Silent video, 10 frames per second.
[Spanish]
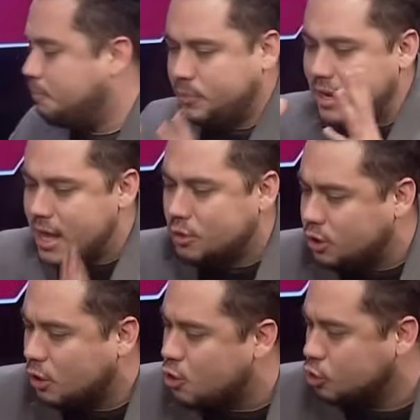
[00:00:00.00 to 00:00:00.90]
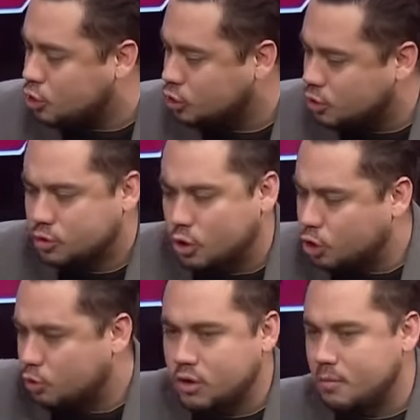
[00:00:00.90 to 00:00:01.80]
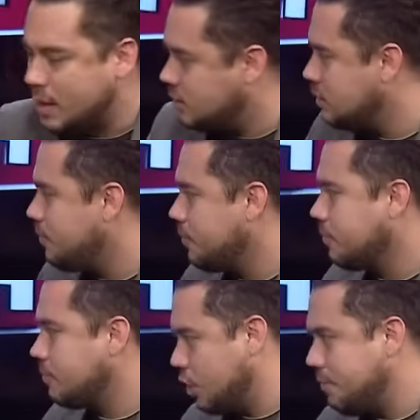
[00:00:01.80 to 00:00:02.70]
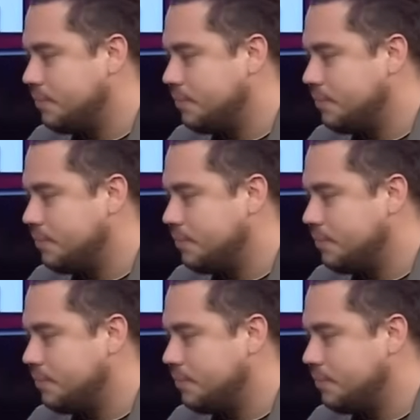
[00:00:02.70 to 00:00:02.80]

teniéndote con nosotros otro año más. ¿Sí?